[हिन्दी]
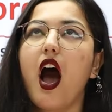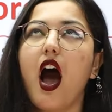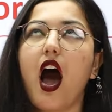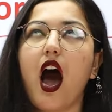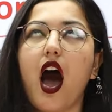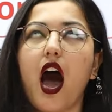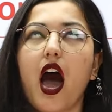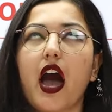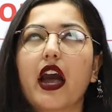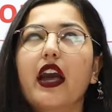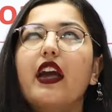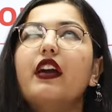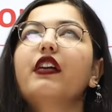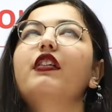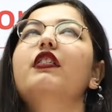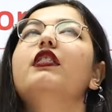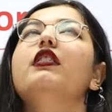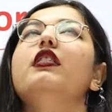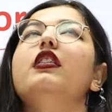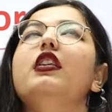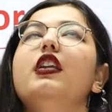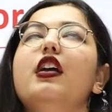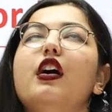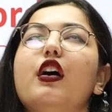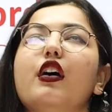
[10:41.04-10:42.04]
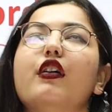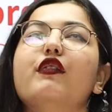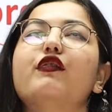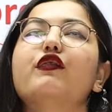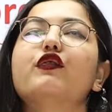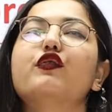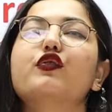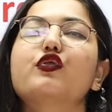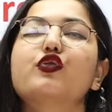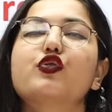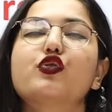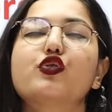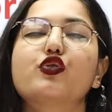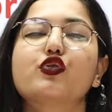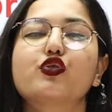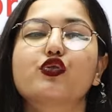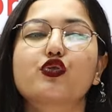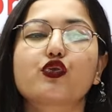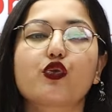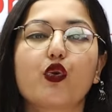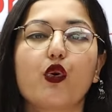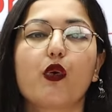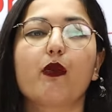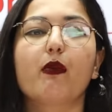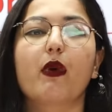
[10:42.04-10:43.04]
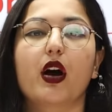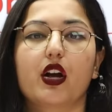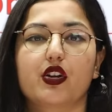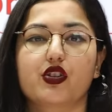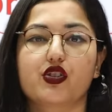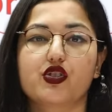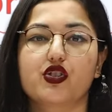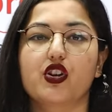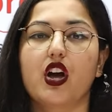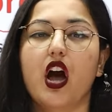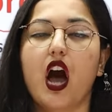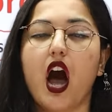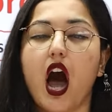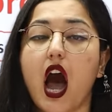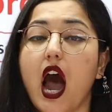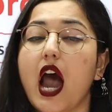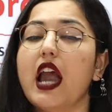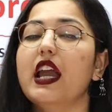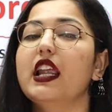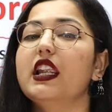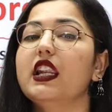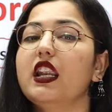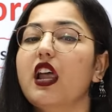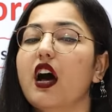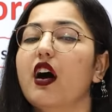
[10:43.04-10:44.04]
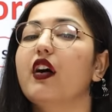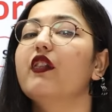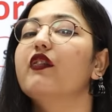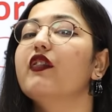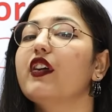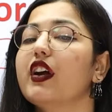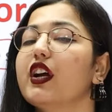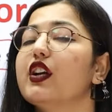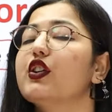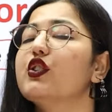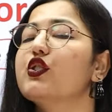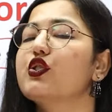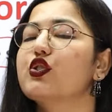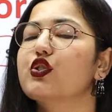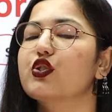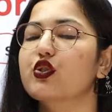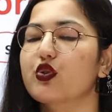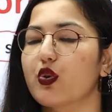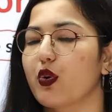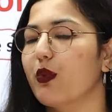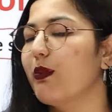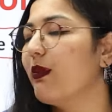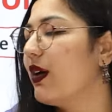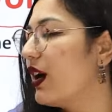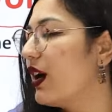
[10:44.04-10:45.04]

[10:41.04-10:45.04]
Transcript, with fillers: I love so much. I love it so